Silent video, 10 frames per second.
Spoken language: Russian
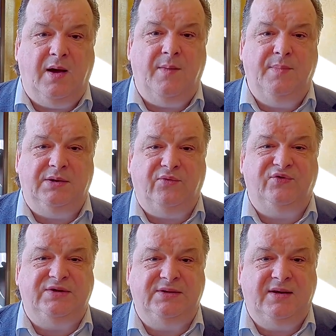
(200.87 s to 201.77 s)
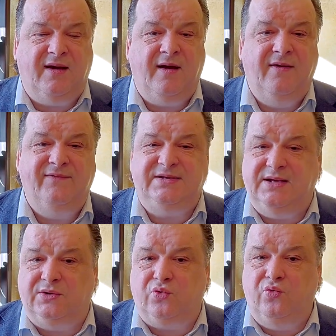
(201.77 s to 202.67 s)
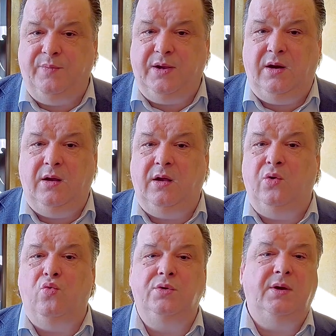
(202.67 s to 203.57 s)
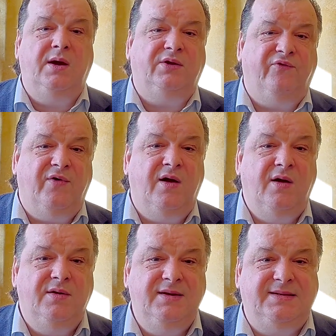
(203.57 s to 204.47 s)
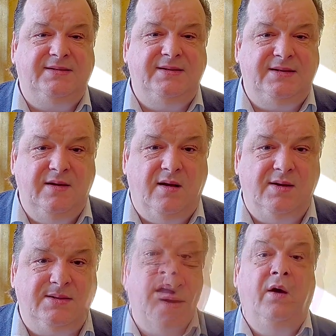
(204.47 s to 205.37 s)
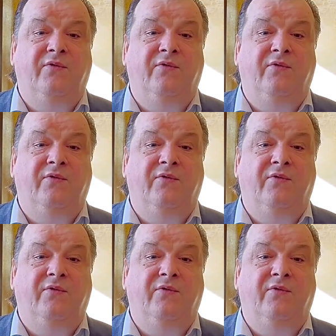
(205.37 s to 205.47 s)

об этом всегда все трубили, и он этого не стеснялся.